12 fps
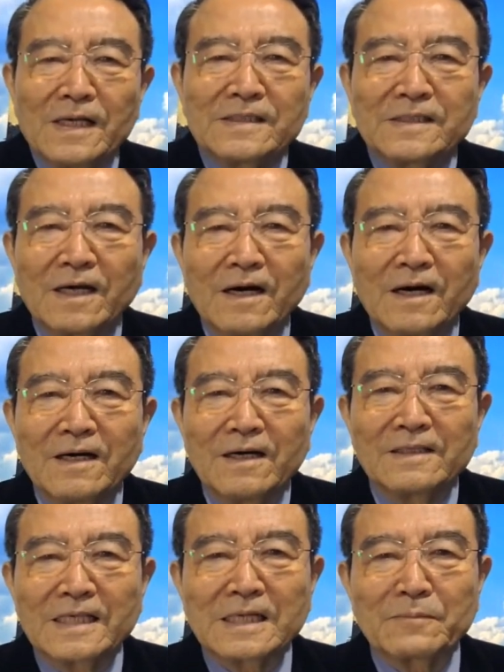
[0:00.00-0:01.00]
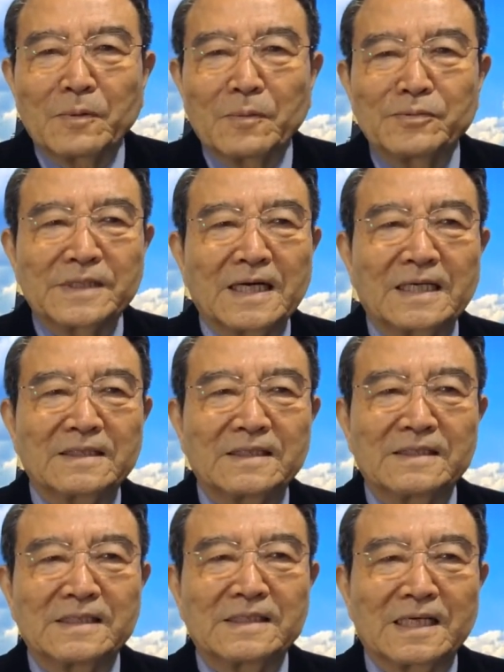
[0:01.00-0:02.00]
선거대책본부장
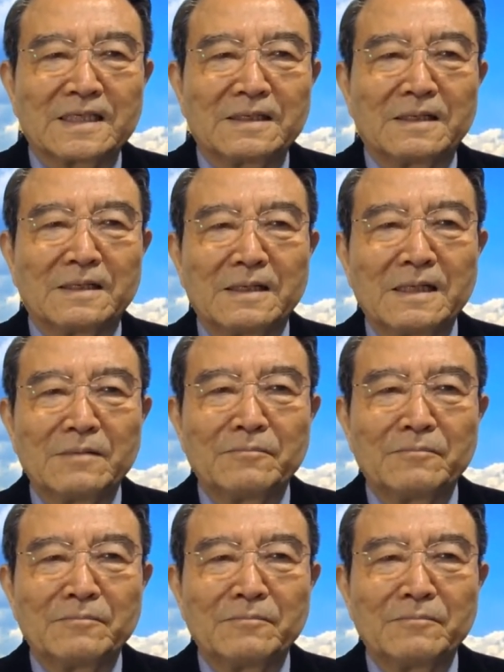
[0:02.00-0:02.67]
같은 직책을